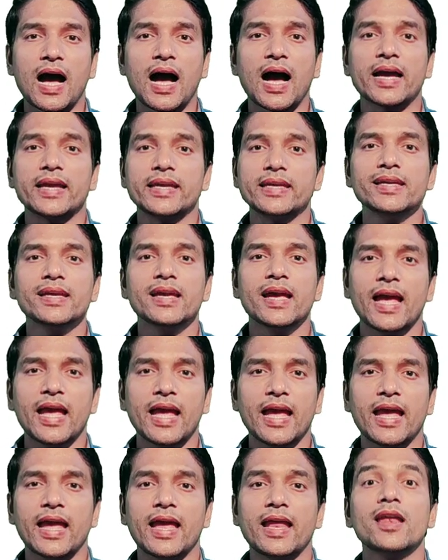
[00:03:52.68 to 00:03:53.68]
आई
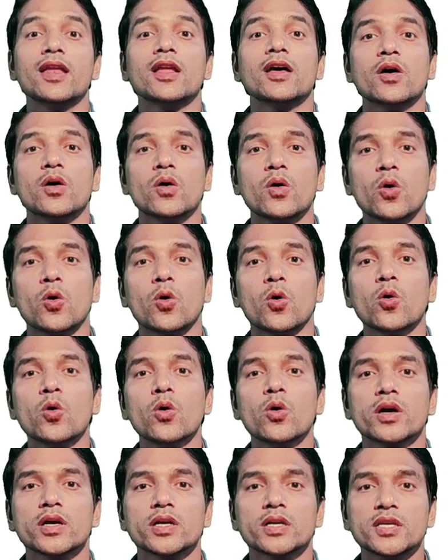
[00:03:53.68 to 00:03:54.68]
एल ओ
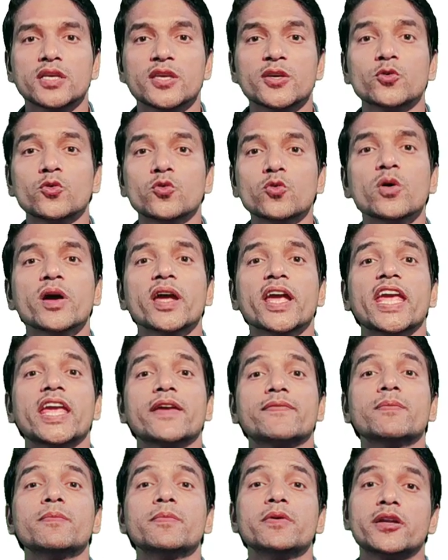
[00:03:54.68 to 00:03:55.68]
क्यू
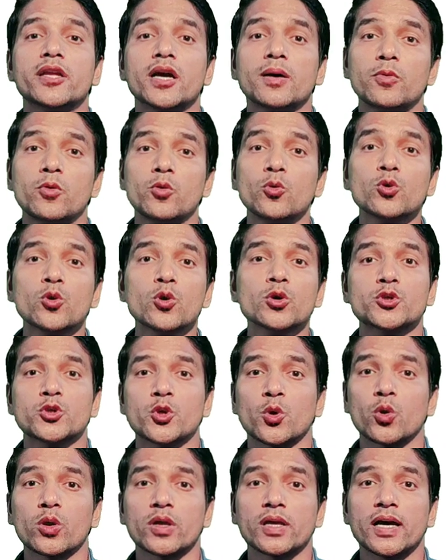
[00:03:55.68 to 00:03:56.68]
एवं डब्ल्यू को
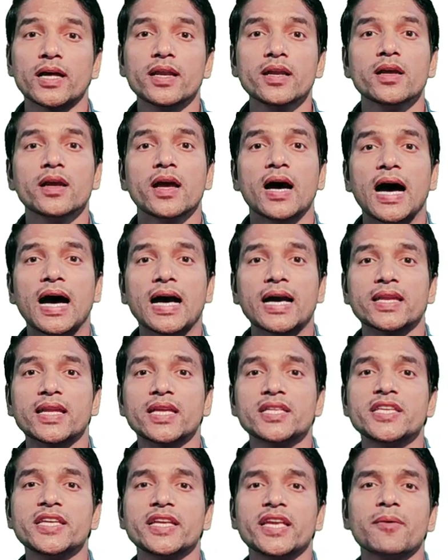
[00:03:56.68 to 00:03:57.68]
छोड़कर
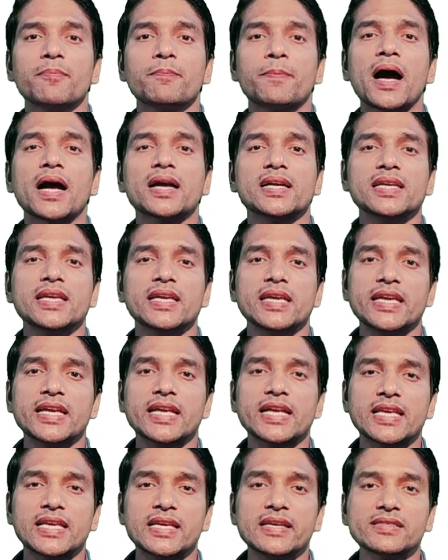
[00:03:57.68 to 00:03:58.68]
अंग्रेजी के बाकी
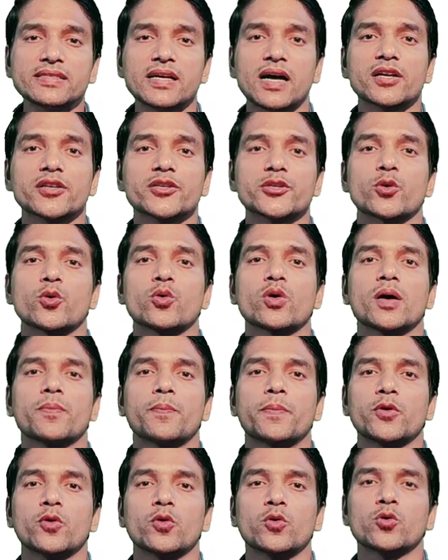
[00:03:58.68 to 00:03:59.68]
21 अक्षरों का
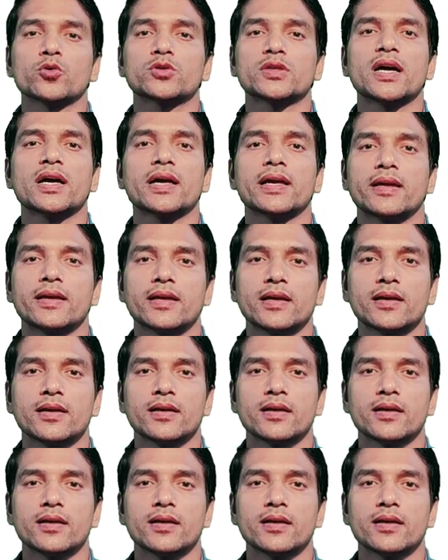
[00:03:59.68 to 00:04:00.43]
प्रयोग होता है